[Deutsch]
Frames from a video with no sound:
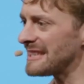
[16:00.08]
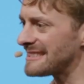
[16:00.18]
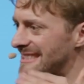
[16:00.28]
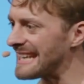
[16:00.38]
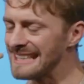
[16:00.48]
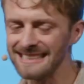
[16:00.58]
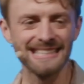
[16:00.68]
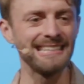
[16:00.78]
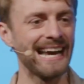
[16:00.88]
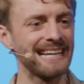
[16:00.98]
den Zehnten,
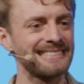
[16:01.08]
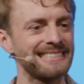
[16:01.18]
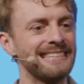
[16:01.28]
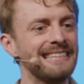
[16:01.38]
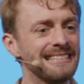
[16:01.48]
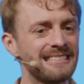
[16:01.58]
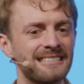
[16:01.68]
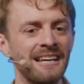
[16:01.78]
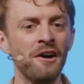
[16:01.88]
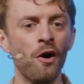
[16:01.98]
den Ersten
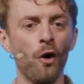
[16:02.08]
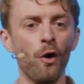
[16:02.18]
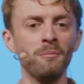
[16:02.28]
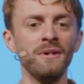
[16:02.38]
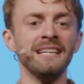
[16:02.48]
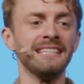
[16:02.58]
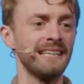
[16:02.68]
nicht um,